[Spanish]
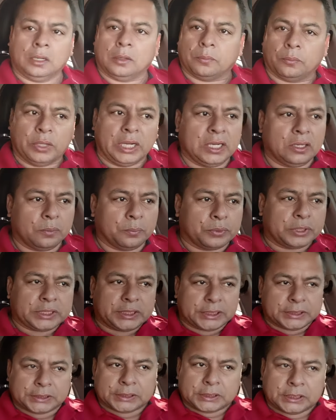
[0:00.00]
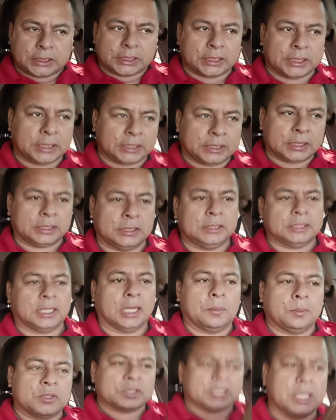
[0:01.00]
Bueno, pues este,
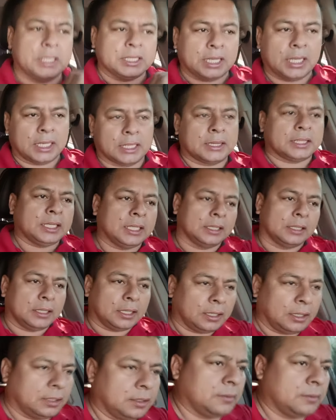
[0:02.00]
llegamos ahí a la tienda.